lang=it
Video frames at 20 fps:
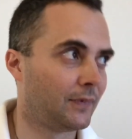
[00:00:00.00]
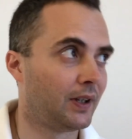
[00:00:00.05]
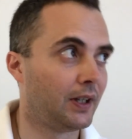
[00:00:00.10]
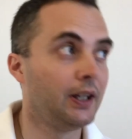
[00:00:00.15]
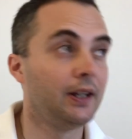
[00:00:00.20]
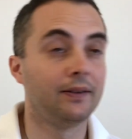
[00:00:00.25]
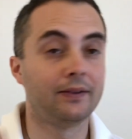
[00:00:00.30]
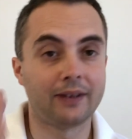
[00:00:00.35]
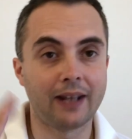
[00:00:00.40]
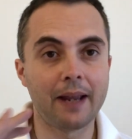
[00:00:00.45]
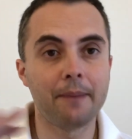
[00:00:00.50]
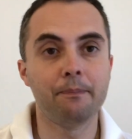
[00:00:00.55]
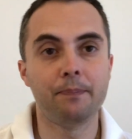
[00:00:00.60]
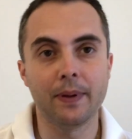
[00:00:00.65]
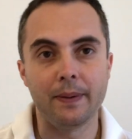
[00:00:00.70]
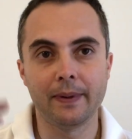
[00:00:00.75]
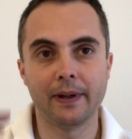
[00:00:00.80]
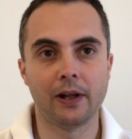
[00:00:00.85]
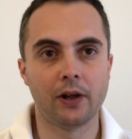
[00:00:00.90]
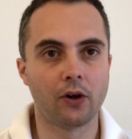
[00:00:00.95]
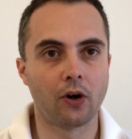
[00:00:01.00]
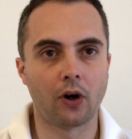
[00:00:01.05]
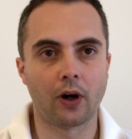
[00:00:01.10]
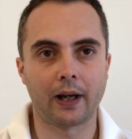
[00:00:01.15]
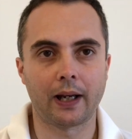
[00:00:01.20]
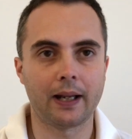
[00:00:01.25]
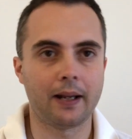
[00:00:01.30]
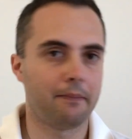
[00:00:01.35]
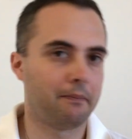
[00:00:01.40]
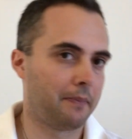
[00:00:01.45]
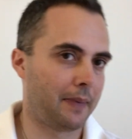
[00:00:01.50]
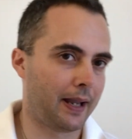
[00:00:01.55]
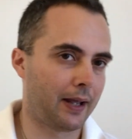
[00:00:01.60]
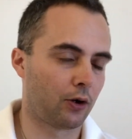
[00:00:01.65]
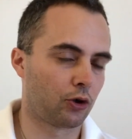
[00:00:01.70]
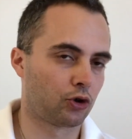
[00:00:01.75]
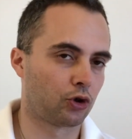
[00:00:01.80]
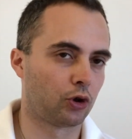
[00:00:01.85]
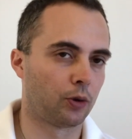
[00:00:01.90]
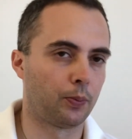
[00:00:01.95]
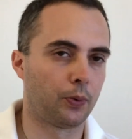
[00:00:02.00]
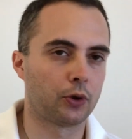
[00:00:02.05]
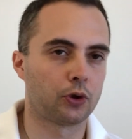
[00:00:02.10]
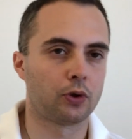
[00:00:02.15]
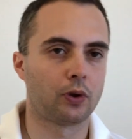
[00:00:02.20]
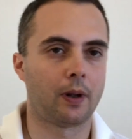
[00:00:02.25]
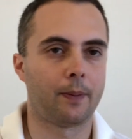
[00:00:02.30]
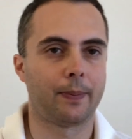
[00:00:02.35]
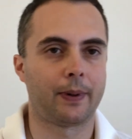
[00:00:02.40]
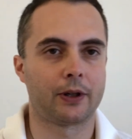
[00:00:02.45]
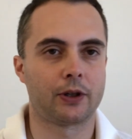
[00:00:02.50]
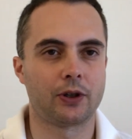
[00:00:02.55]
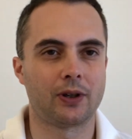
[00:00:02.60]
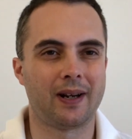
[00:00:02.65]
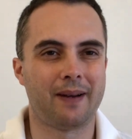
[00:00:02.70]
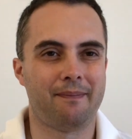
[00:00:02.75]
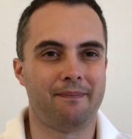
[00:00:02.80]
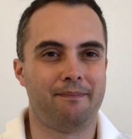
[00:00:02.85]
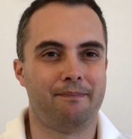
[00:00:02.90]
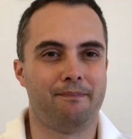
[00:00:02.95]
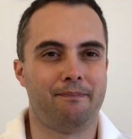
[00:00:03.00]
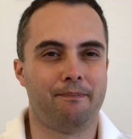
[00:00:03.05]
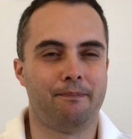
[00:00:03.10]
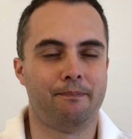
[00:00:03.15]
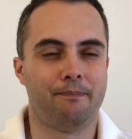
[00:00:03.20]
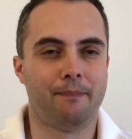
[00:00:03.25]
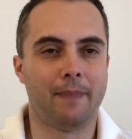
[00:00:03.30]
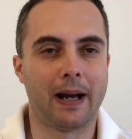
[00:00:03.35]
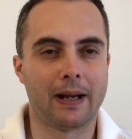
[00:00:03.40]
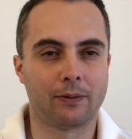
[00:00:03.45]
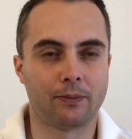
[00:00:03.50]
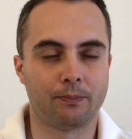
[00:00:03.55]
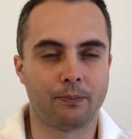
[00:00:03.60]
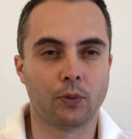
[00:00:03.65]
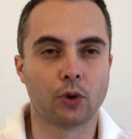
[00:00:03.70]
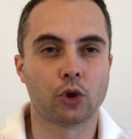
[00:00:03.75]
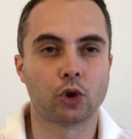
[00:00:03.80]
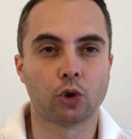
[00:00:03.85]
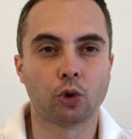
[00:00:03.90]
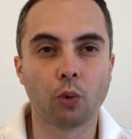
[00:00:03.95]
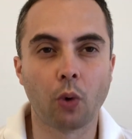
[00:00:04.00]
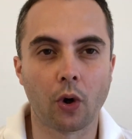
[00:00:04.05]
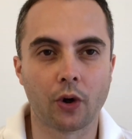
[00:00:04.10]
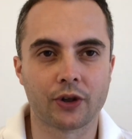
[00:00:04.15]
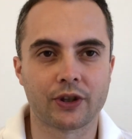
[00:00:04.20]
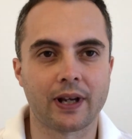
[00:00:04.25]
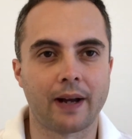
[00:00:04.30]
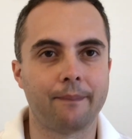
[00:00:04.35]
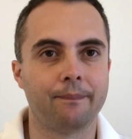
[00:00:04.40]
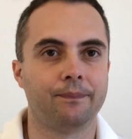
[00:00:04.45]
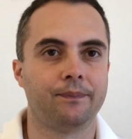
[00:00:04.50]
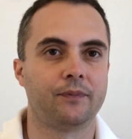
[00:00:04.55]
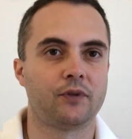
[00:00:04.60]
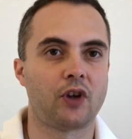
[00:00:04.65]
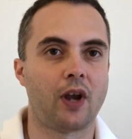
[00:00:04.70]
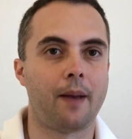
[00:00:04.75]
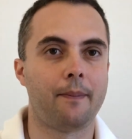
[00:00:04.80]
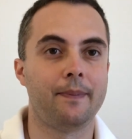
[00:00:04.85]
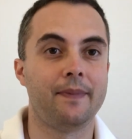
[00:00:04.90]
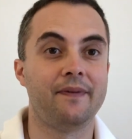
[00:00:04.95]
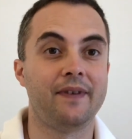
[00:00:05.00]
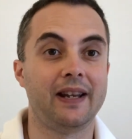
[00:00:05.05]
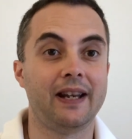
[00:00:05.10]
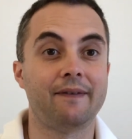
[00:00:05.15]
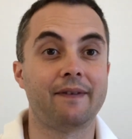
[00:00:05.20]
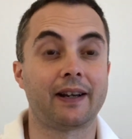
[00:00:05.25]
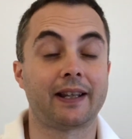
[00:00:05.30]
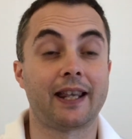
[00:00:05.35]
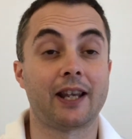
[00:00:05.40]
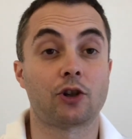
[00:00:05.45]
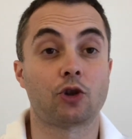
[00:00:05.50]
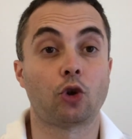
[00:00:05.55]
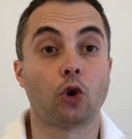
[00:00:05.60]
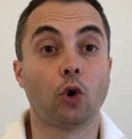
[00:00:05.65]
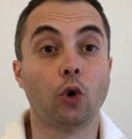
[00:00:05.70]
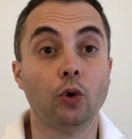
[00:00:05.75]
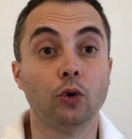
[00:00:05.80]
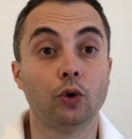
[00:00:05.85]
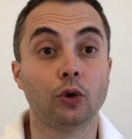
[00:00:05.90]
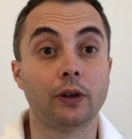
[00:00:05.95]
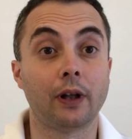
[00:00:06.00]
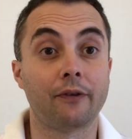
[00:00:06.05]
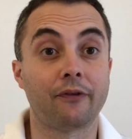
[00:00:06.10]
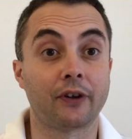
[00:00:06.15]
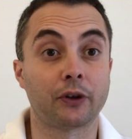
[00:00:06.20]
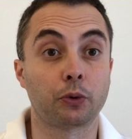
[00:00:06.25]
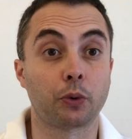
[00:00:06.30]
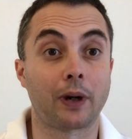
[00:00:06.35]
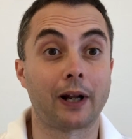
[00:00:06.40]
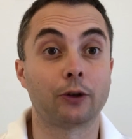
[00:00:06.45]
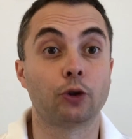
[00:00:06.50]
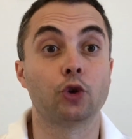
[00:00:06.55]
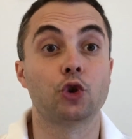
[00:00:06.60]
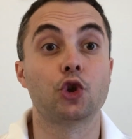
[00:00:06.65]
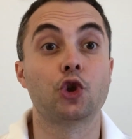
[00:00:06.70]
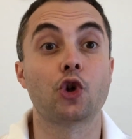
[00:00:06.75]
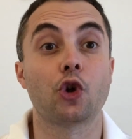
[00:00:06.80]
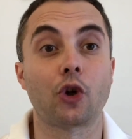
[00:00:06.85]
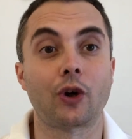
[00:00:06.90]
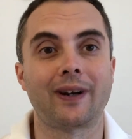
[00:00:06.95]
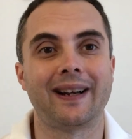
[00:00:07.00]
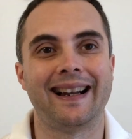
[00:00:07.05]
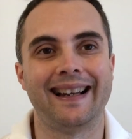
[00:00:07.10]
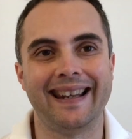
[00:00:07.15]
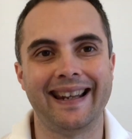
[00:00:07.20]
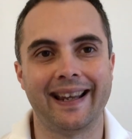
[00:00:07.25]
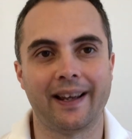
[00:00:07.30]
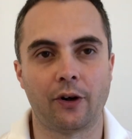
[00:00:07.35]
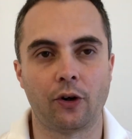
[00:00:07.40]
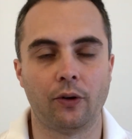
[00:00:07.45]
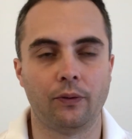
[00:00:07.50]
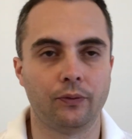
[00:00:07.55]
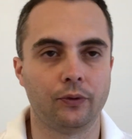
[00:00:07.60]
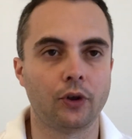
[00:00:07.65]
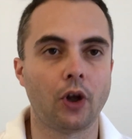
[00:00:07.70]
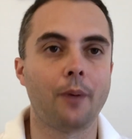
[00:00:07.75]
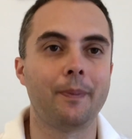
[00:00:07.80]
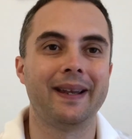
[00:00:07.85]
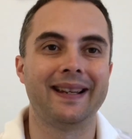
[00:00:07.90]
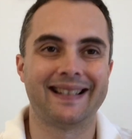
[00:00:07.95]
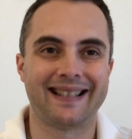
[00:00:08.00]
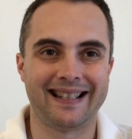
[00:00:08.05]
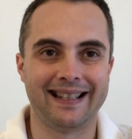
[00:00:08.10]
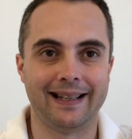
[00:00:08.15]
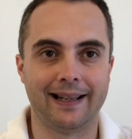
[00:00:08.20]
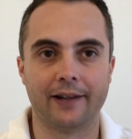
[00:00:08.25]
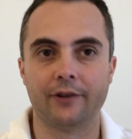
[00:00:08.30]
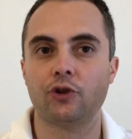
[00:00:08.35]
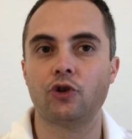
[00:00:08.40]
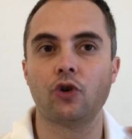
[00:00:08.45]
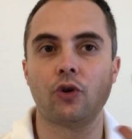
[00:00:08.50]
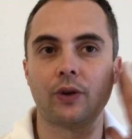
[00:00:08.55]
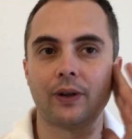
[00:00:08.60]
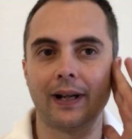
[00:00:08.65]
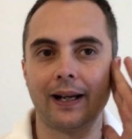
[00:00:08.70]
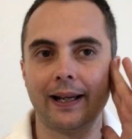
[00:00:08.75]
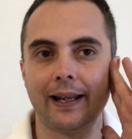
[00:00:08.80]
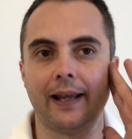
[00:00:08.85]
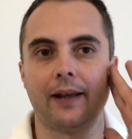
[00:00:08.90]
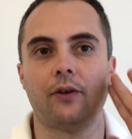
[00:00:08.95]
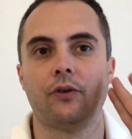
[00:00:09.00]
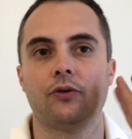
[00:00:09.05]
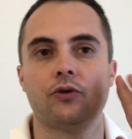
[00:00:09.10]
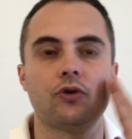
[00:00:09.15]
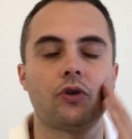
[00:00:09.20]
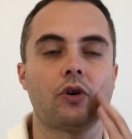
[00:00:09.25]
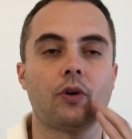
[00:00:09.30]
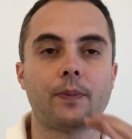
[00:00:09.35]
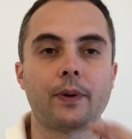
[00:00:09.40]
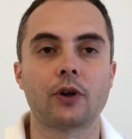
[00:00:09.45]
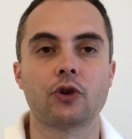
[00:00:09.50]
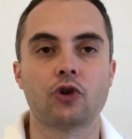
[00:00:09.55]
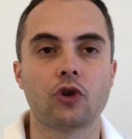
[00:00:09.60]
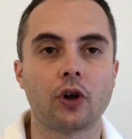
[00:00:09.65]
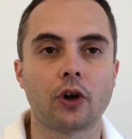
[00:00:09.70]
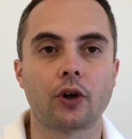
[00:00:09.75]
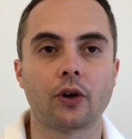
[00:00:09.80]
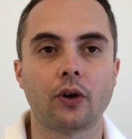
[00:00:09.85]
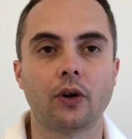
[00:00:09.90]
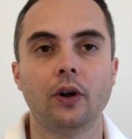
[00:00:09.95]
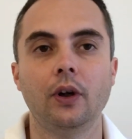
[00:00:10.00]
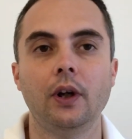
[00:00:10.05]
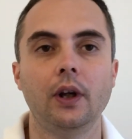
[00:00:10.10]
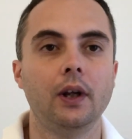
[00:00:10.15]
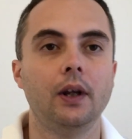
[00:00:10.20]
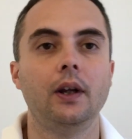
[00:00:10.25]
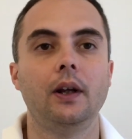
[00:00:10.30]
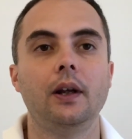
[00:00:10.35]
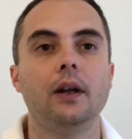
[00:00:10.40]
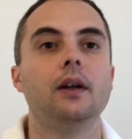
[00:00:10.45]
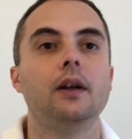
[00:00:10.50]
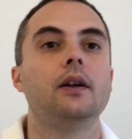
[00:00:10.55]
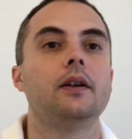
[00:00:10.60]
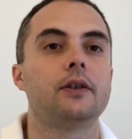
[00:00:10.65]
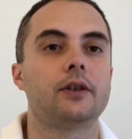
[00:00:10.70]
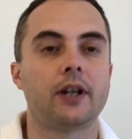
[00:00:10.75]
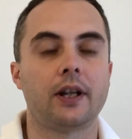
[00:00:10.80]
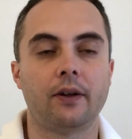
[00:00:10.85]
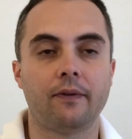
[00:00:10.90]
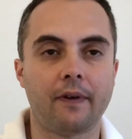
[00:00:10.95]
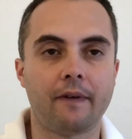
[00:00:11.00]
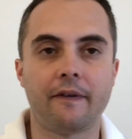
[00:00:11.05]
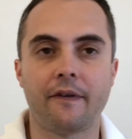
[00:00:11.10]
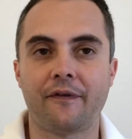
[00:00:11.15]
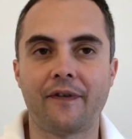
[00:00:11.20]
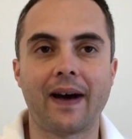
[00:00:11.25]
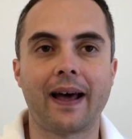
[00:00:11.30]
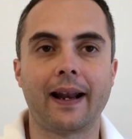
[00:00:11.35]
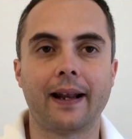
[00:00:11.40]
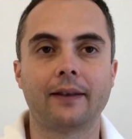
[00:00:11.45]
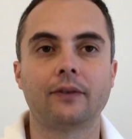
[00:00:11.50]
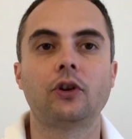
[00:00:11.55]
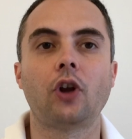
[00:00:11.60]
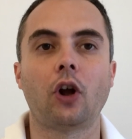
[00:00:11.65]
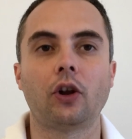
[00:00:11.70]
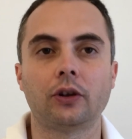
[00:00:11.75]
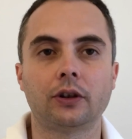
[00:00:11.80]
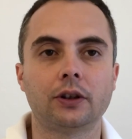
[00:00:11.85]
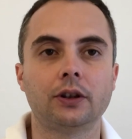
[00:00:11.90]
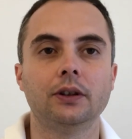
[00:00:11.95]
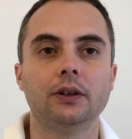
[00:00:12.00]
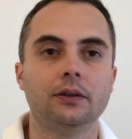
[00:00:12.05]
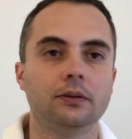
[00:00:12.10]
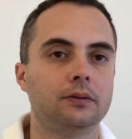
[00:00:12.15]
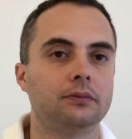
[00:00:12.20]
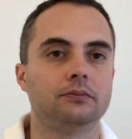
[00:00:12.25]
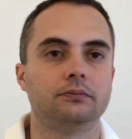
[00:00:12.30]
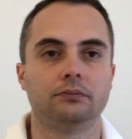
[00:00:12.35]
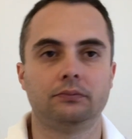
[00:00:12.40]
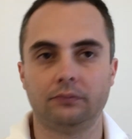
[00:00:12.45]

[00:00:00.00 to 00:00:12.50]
in tempi migliori ero sottoposto a una pressione ma- mostruosa, cioè mi veniva chiesto conto del fatturato giornaliero, non mensile, giornaliero, giorno per giorno, se dovevi fare tot